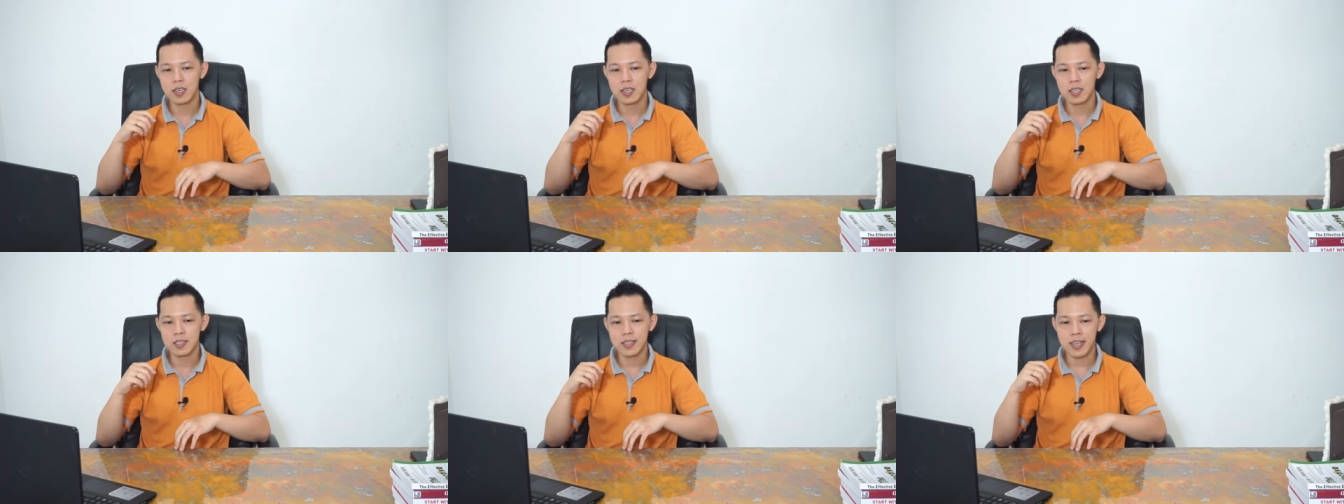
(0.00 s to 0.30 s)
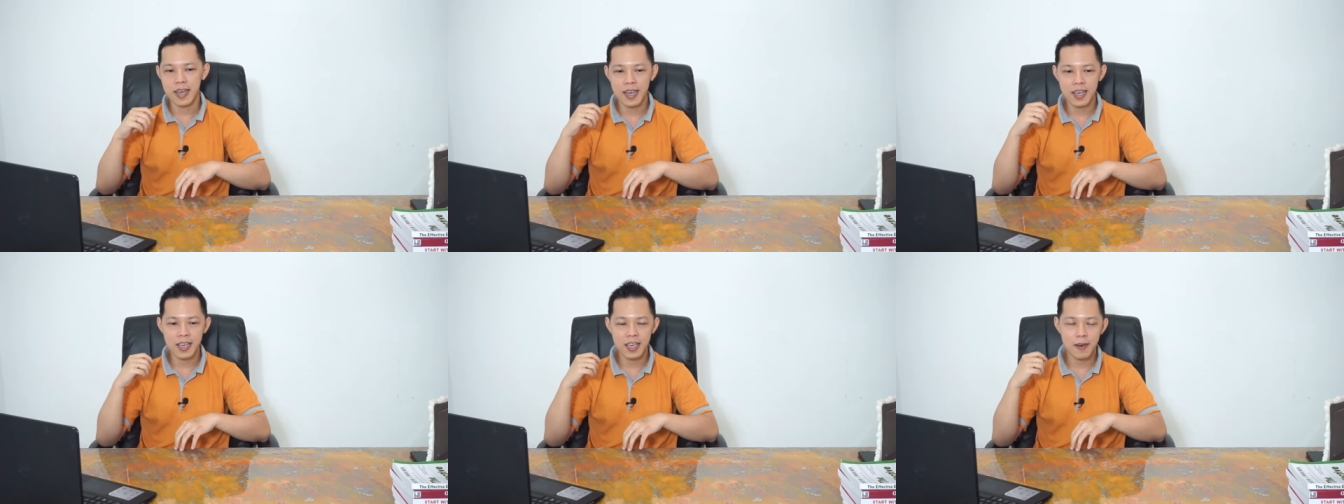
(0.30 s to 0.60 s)

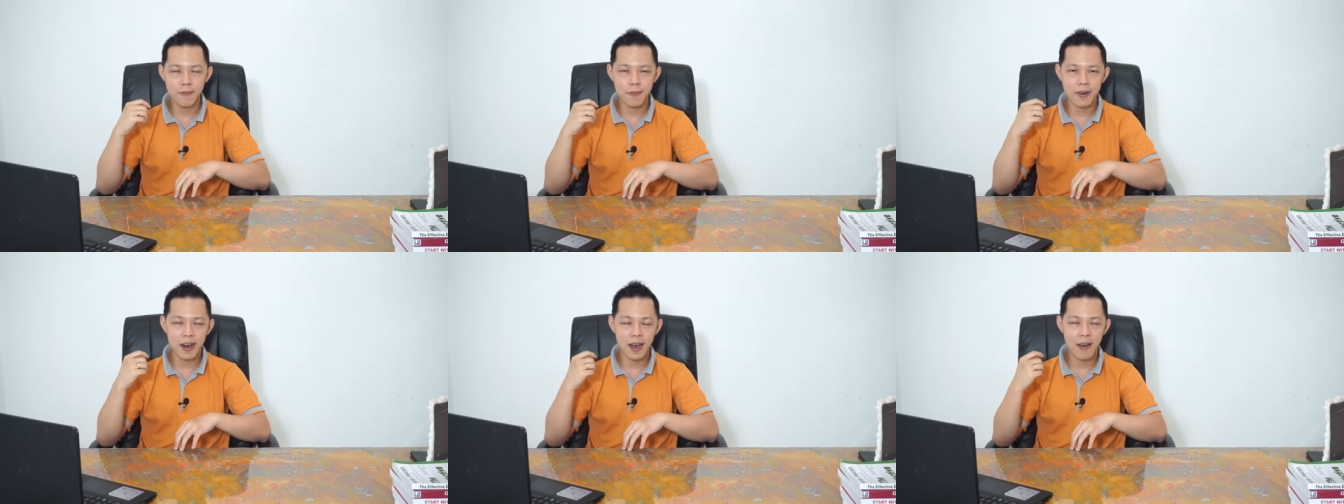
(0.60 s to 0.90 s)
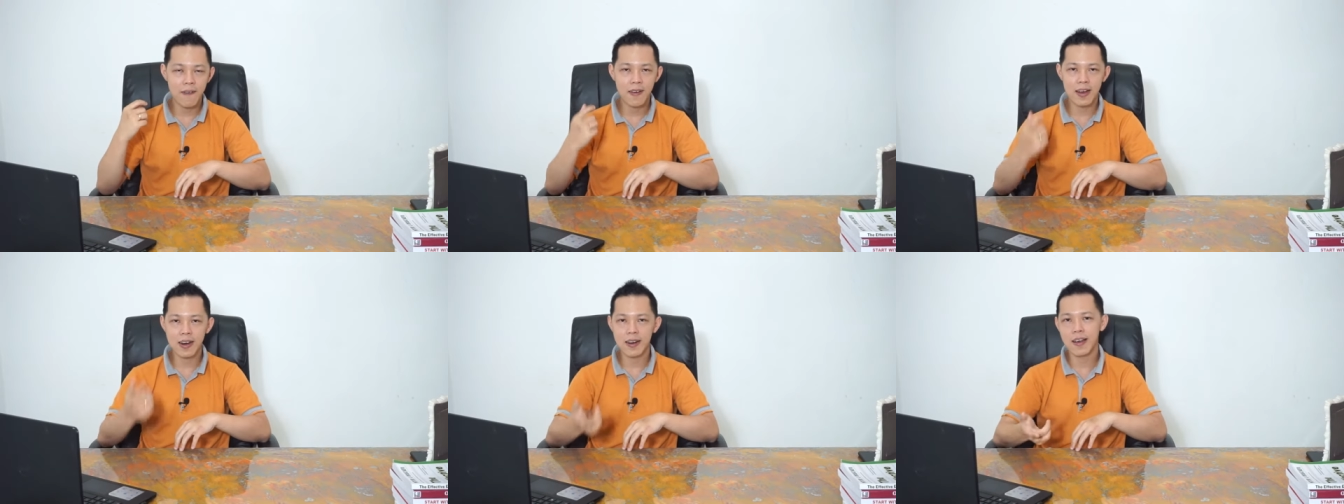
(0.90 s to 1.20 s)
saya ingin
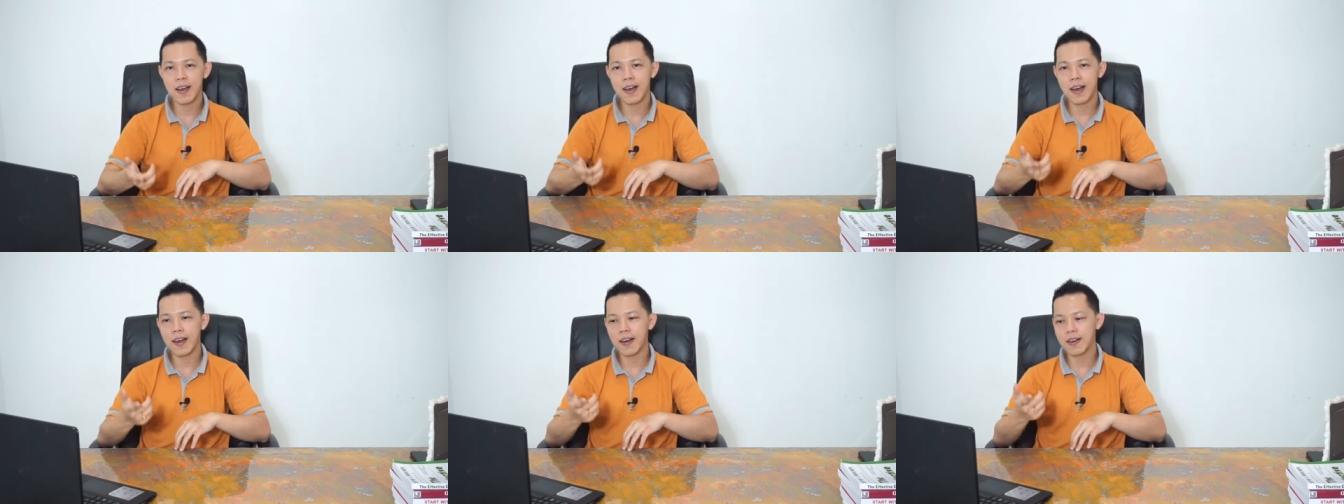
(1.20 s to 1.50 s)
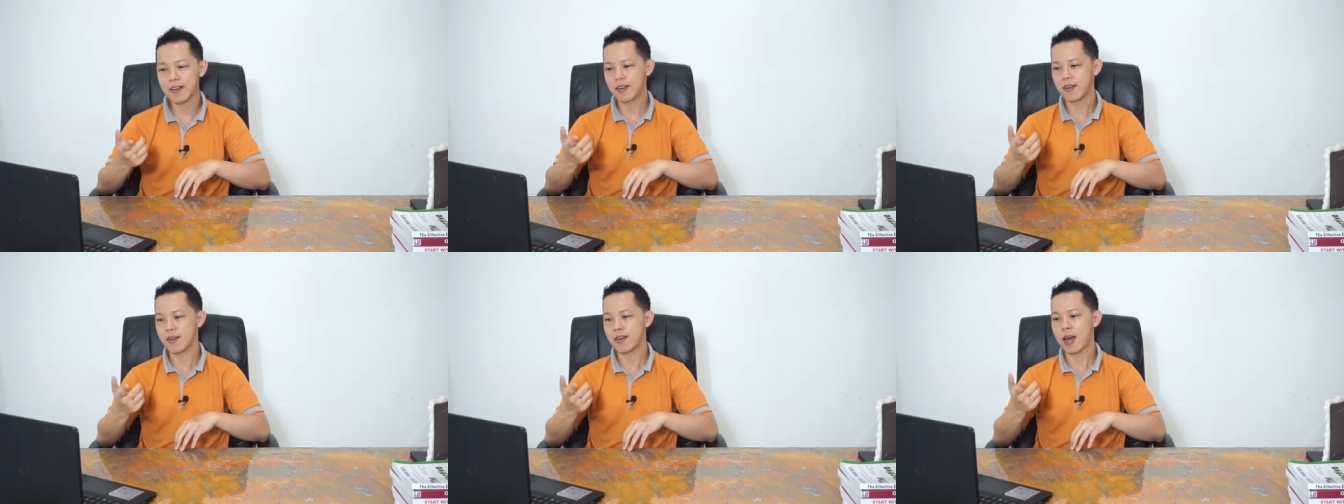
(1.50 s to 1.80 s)

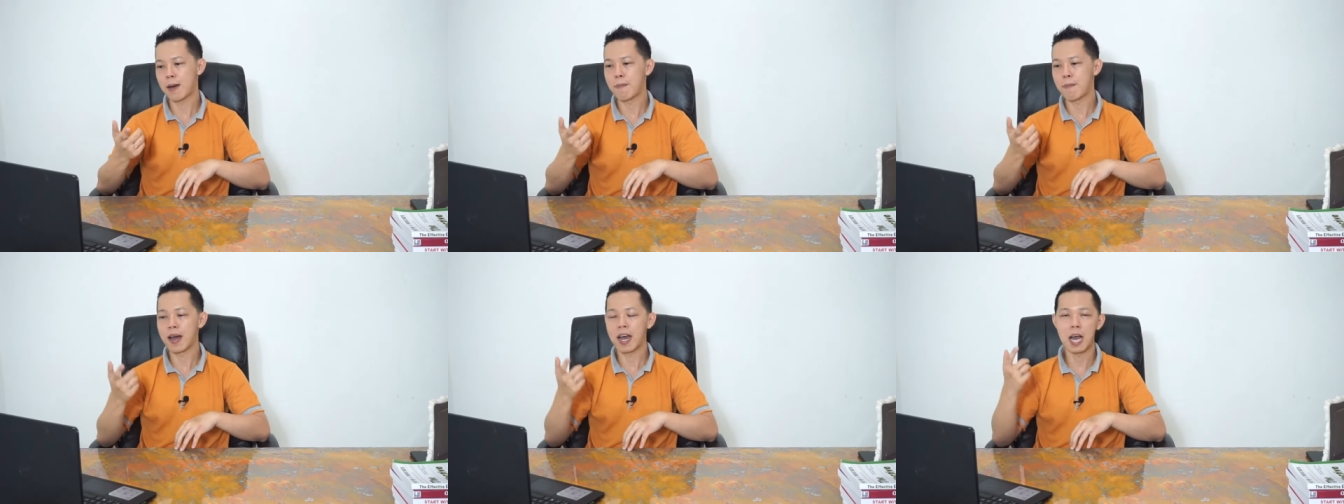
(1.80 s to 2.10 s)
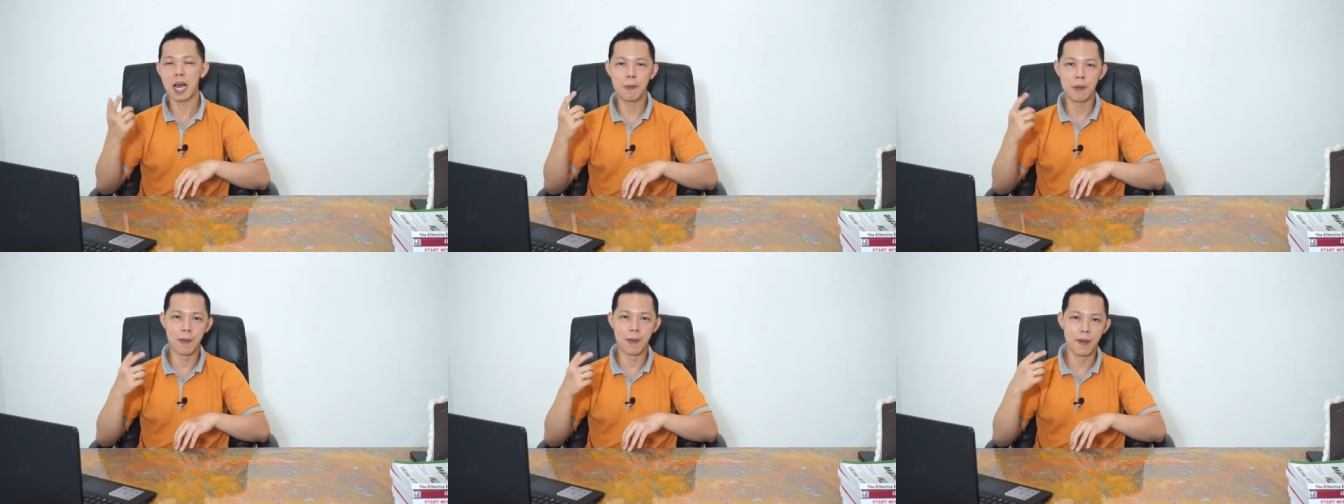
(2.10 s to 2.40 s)
menawarkan,
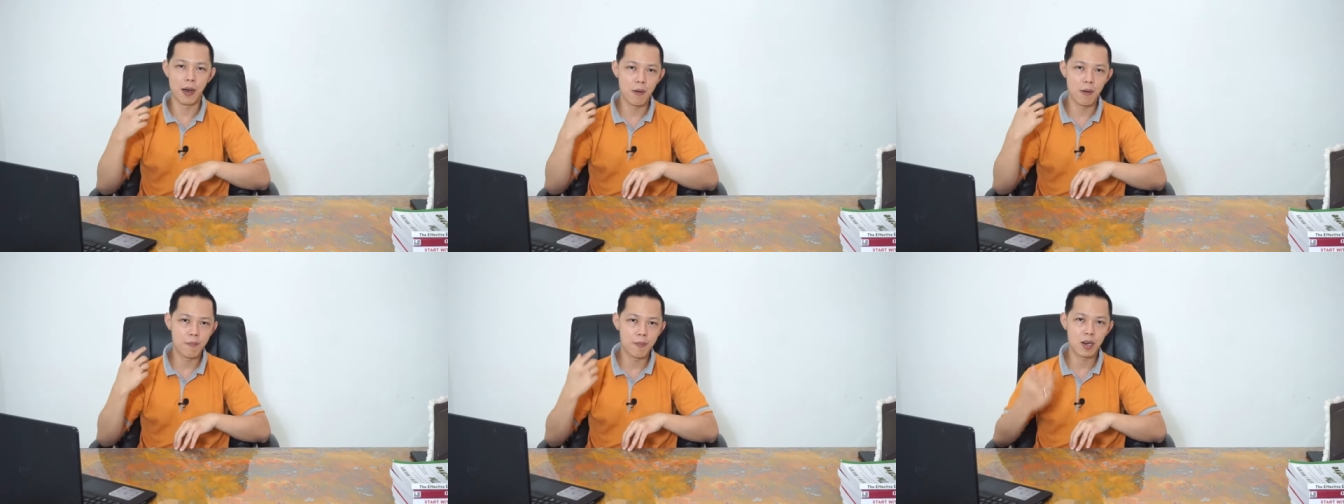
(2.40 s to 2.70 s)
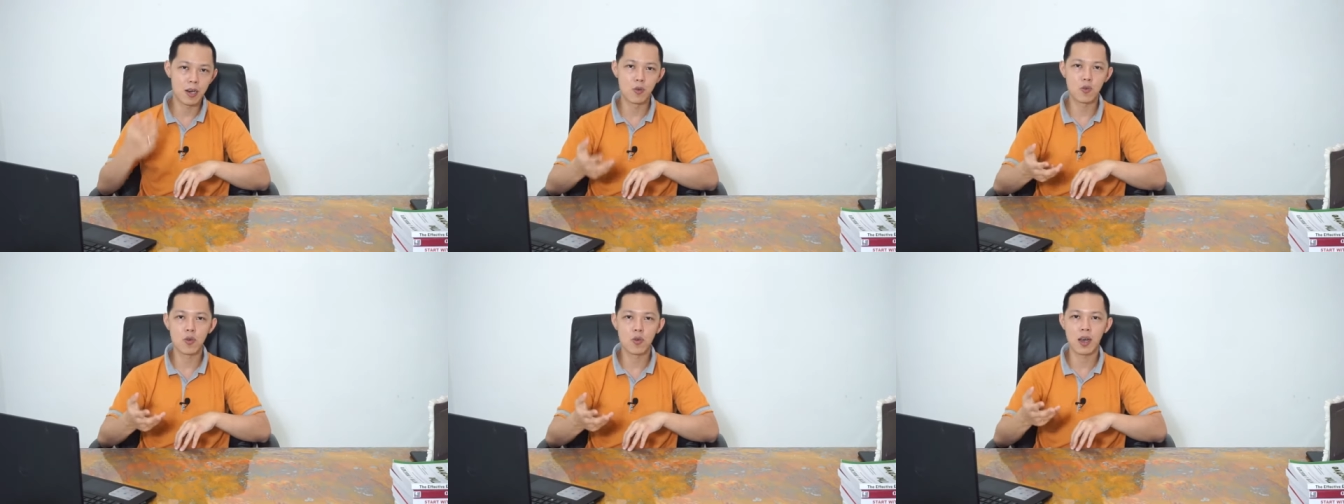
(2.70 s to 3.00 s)
apakah Bapak
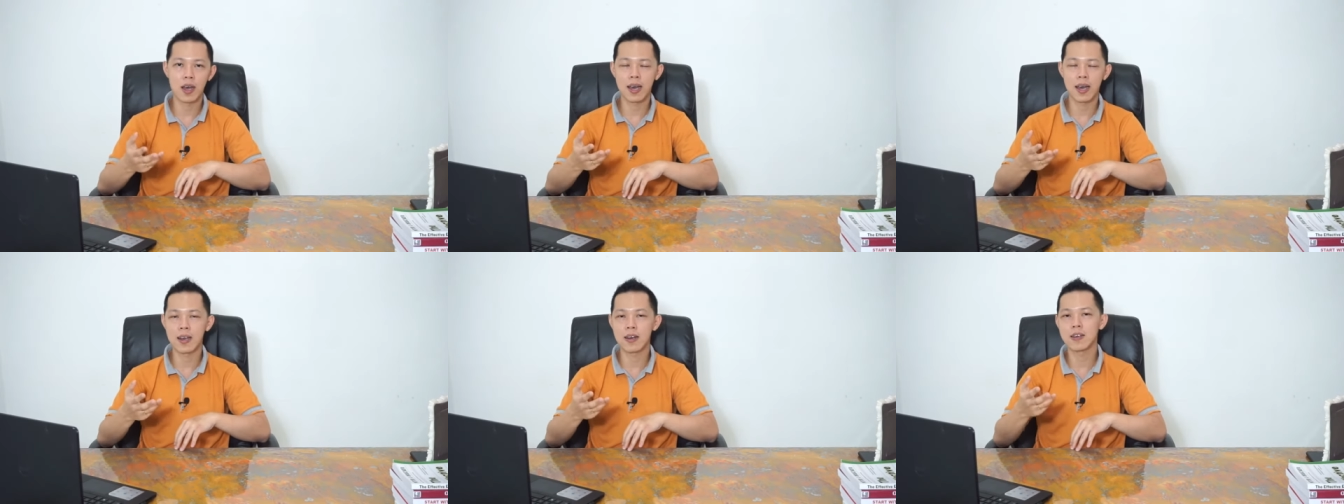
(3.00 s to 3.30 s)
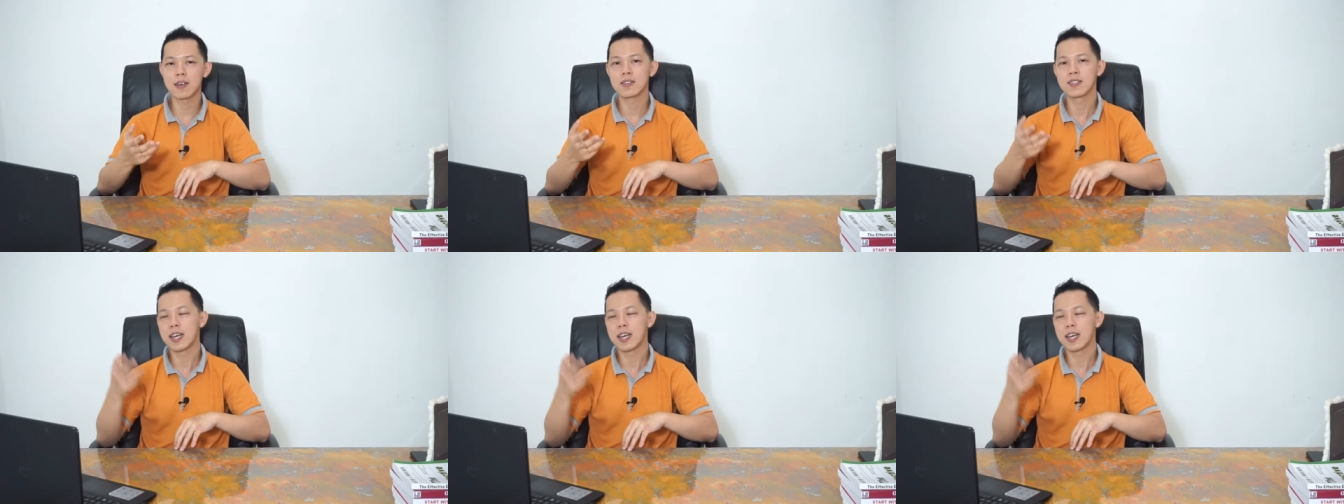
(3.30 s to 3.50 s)
memerlukan,